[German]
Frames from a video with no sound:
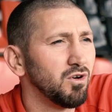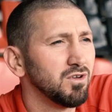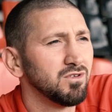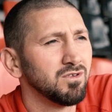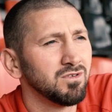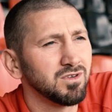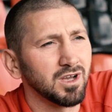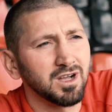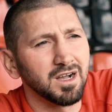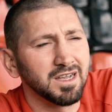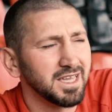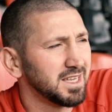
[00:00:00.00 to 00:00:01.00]
Ordnung, der
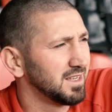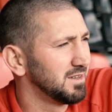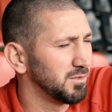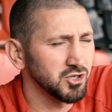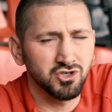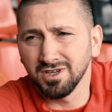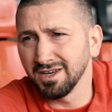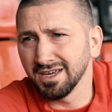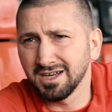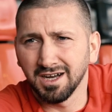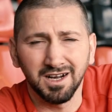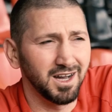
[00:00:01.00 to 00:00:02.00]
kann kicken. Manche sagen,
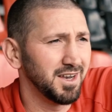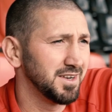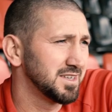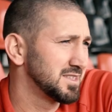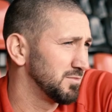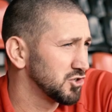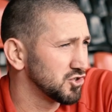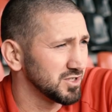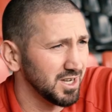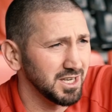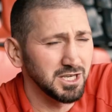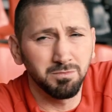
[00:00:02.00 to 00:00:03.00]
der kann gar nichts. Manche
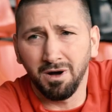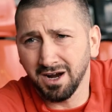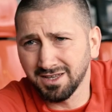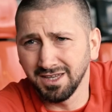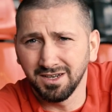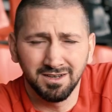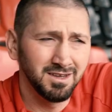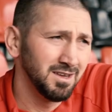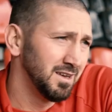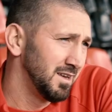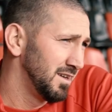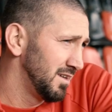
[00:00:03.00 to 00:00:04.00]
sagen, ich mag den.
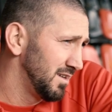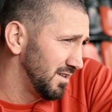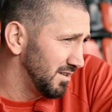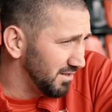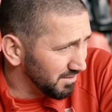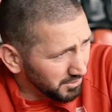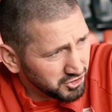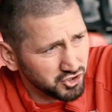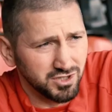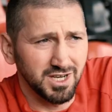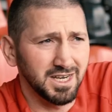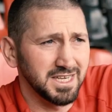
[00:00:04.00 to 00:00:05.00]
Äh,
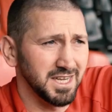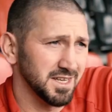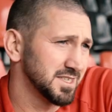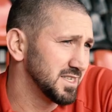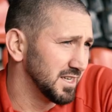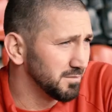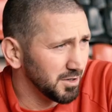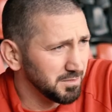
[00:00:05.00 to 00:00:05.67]
manche sagen, ich hasse den.